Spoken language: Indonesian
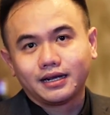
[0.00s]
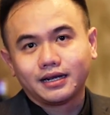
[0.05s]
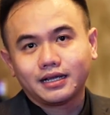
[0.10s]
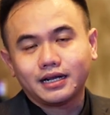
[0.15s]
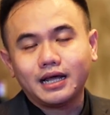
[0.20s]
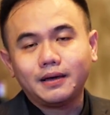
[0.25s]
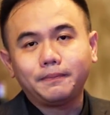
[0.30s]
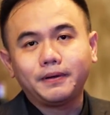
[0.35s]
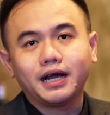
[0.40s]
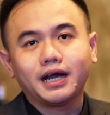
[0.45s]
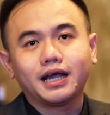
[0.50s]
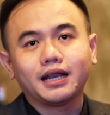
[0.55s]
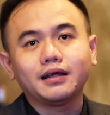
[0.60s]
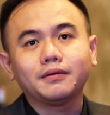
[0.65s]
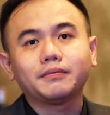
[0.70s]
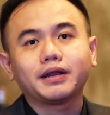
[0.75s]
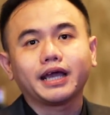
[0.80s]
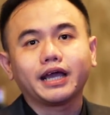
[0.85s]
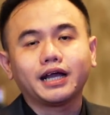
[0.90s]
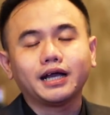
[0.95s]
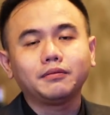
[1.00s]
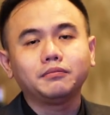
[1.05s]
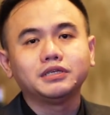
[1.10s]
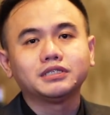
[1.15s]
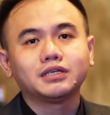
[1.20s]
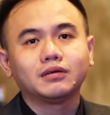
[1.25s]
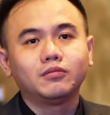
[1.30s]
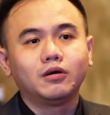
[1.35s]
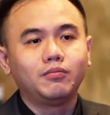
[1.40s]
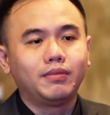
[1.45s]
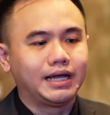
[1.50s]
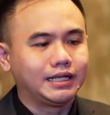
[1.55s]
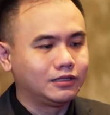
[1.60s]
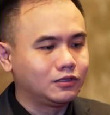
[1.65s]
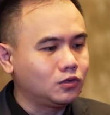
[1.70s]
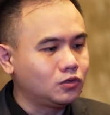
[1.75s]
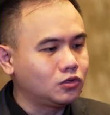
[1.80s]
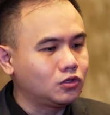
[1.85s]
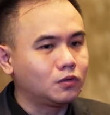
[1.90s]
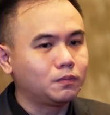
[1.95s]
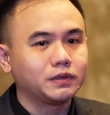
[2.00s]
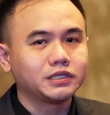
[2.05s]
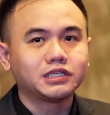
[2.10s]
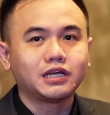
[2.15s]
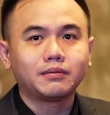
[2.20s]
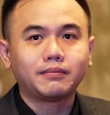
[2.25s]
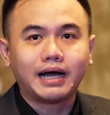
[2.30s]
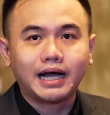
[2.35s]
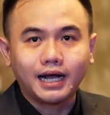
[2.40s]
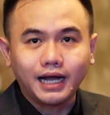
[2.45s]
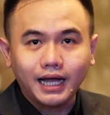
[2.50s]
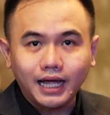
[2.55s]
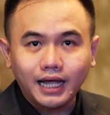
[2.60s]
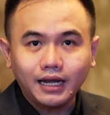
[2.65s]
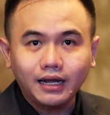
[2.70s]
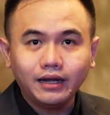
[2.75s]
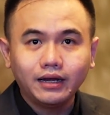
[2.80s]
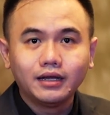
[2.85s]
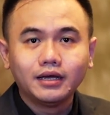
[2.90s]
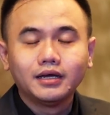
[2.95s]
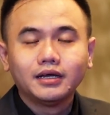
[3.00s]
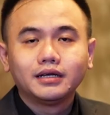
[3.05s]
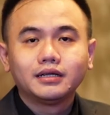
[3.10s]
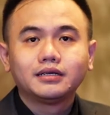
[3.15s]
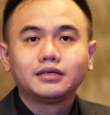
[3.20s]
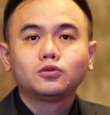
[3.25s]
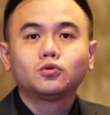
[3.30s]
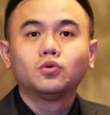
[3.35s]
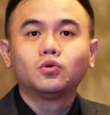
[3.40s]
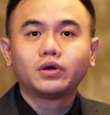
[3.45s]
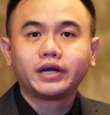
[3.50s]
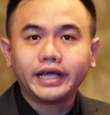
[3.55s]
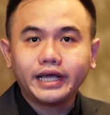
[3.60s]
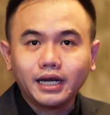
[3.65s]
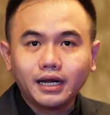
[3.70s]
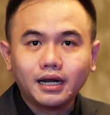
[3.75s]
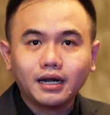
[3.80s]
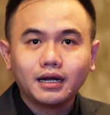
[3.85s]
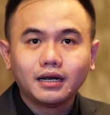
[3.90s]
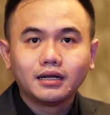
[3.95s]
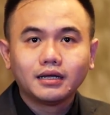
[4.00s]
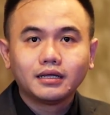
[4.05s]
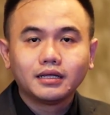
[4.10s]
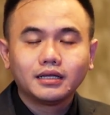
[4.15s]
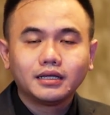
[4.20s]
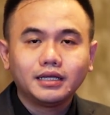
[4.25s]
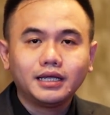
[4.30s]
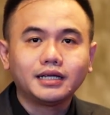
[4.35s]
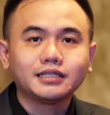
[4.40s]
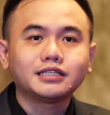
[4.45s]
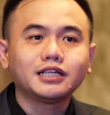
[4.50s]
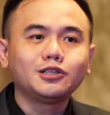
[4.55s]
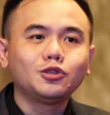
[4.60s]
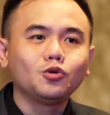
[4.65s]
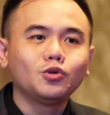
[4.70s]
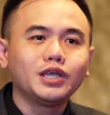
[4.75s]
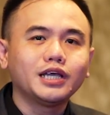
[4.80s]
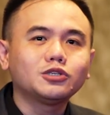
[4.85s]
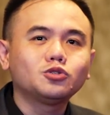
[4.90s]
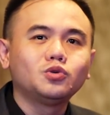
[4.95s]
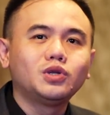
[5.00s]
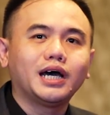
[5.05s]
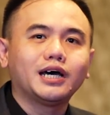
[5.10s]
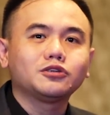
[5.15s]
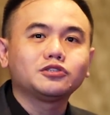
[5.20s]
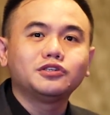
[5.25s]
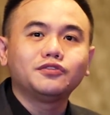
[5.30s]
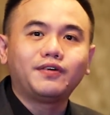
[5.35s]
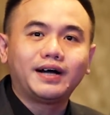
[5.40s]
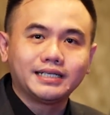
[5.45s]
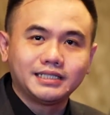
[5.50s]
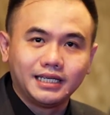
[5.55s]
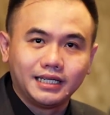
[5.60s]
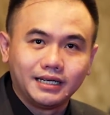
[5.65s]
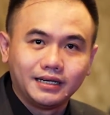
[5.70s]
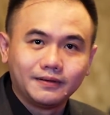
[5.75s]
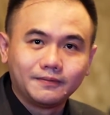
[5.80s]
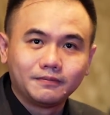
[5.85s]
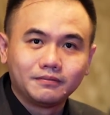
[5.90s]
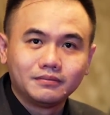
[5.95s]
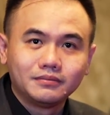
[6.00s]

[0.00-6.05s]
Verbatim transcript: Kenapa? Karena mereka bisa membantu untuk pesan makan, kurir, yang tentunya sudah harus divaksin.